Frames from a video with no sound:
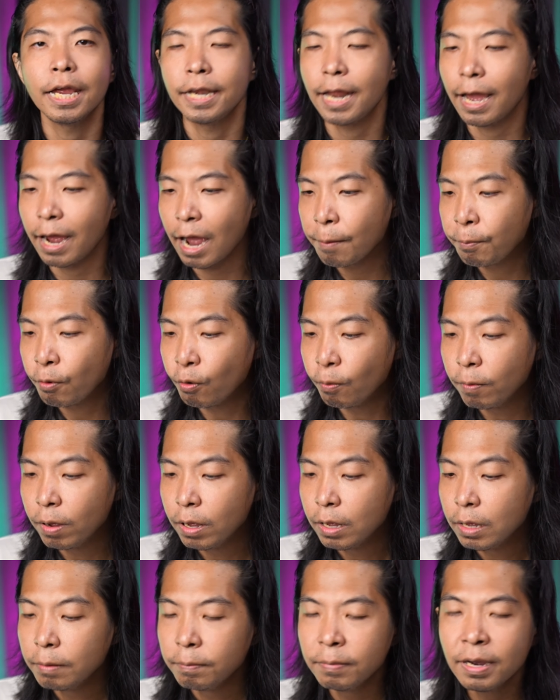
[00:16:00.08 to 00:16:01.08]
ยนะครับผม
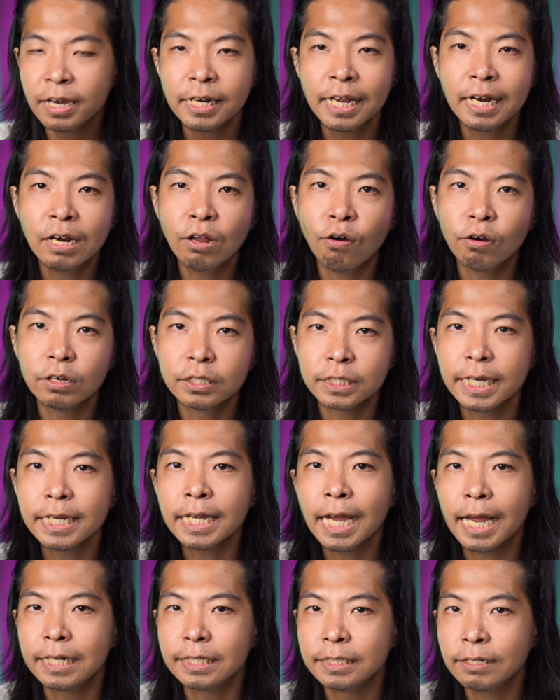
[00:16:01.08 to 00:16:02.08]
เมื่อได้ลองใช้
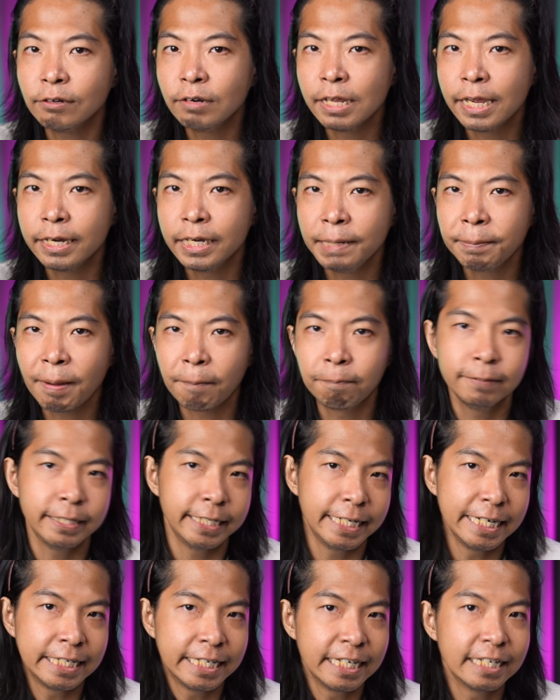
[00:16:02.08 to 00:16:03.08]
งานเจ้าเลนนี้แบบ
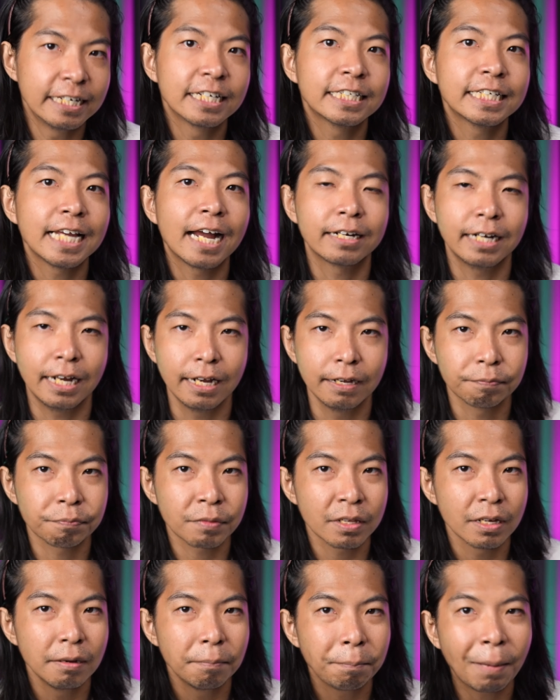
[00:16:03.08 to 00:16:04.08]
จริงๆจังๆเนี่ย
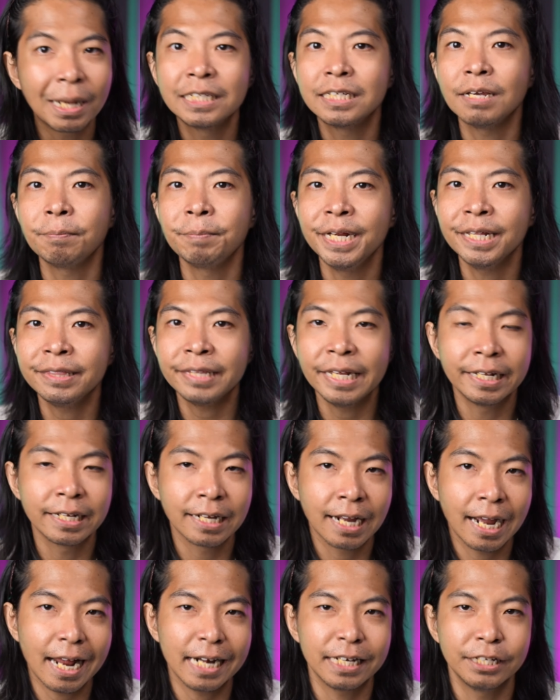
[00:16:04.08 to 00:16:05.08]
มันจะมีติด
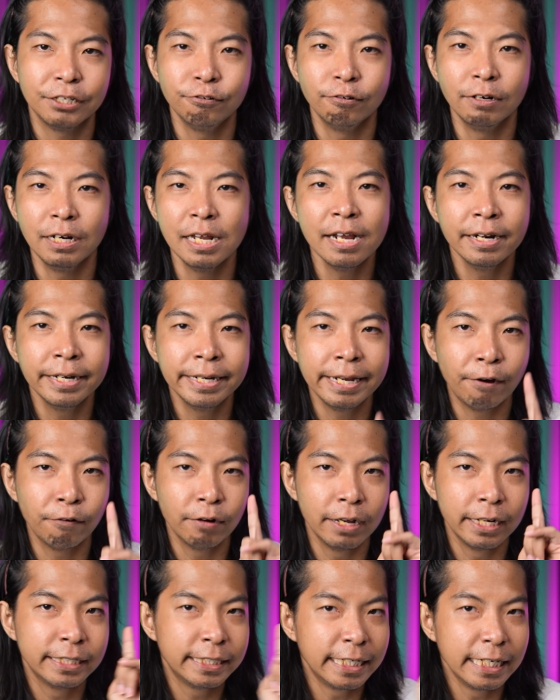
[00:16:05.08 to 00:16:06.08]
ขัดอยู่เรื่องเดียว
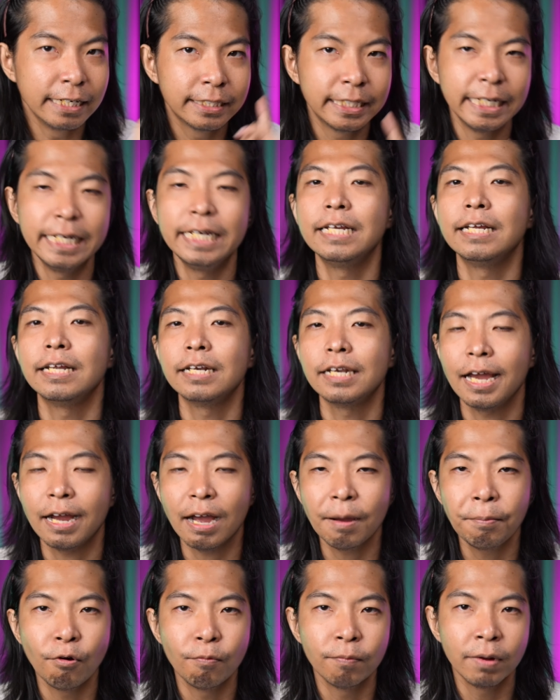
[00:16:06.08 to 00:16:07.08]
เลยจริงๆนะ
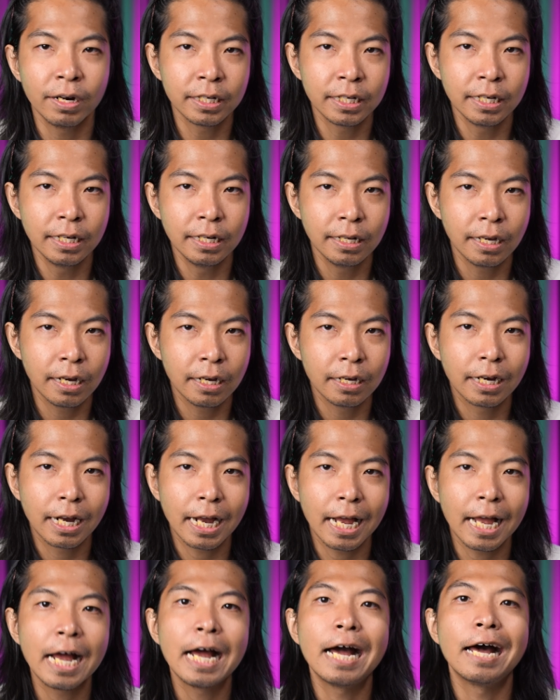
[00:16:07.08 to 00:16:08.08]
ครับผมนั่นคือเรื่อง
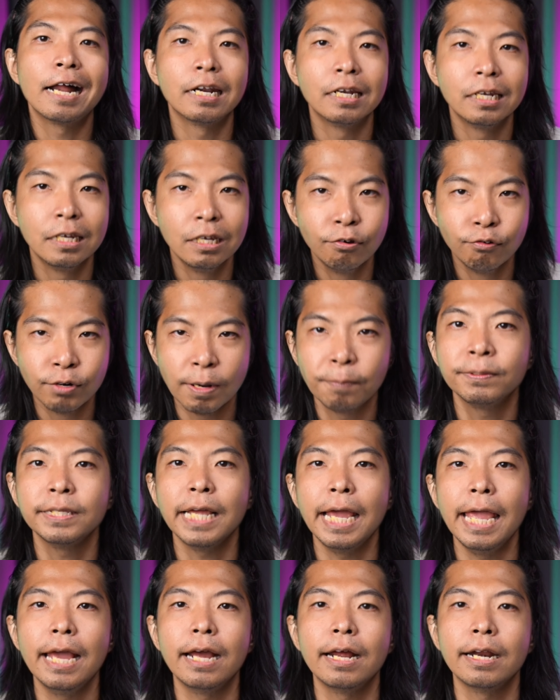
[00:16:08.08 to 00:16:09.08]
ค่ารูรับ
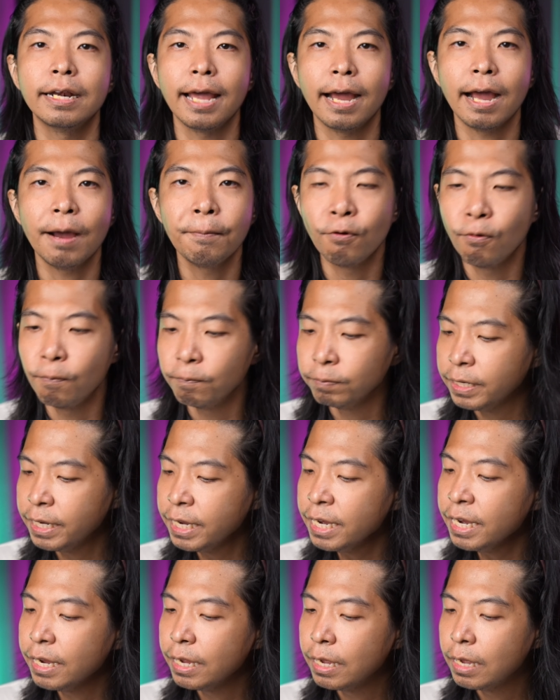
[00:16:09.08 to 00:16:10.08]
แสงนะครับผม
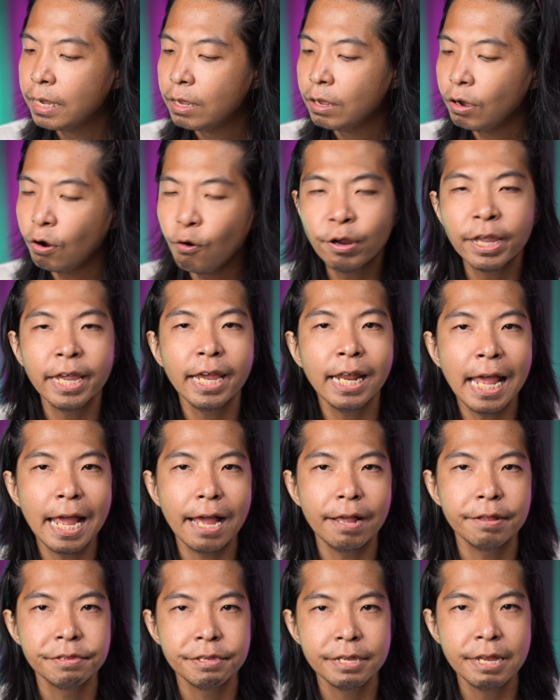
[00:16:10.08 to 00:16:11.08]
ที่โอเคแห
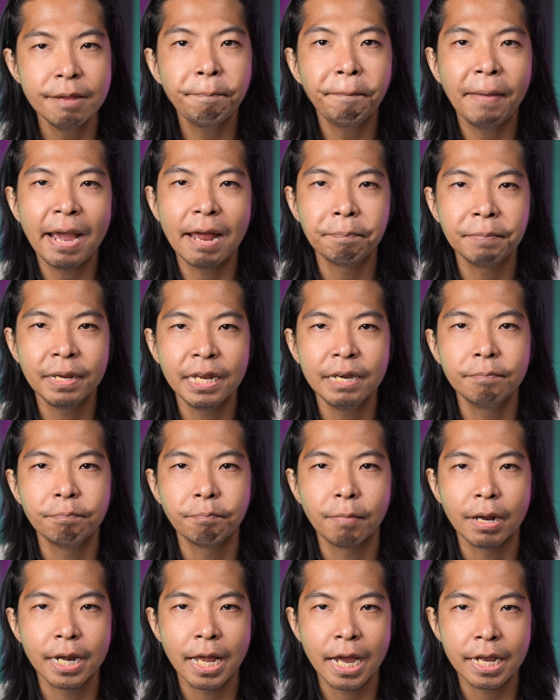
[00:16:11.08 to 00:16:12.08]
ละ28มิล
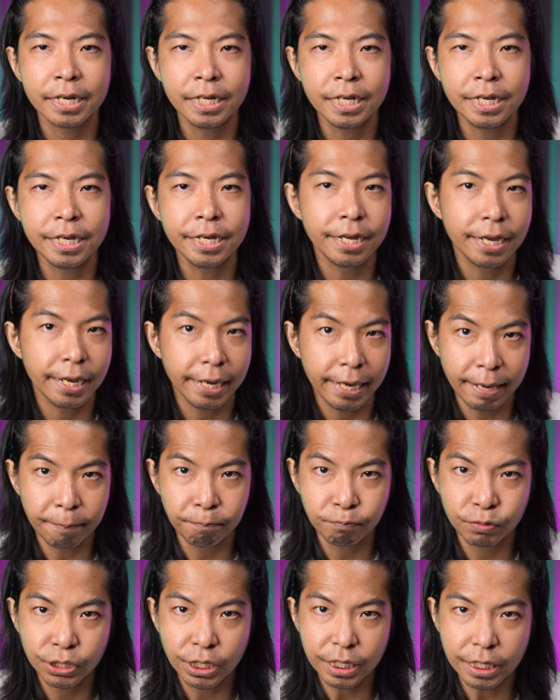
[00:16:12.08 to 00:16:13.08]
มันได้ที่
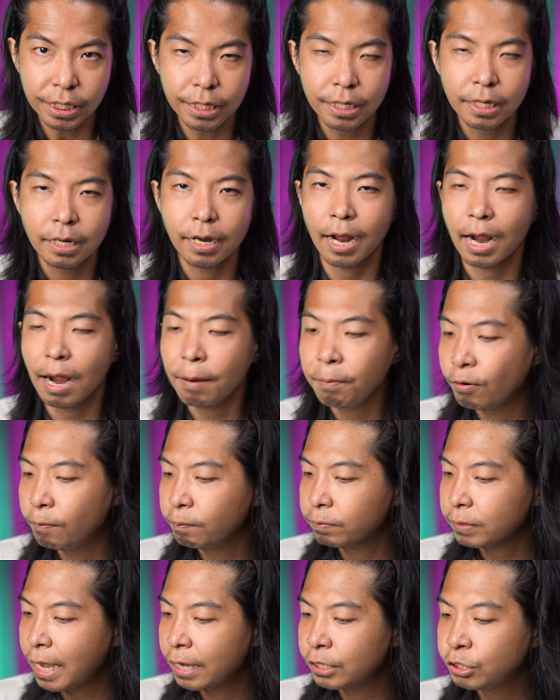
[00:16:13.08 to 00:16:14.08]
f4 นะครับผม
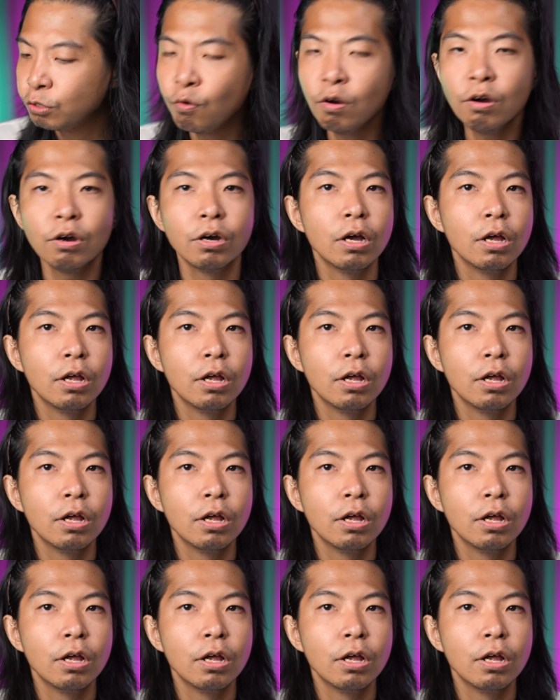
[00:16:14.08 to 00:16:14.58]
แต่ช่วง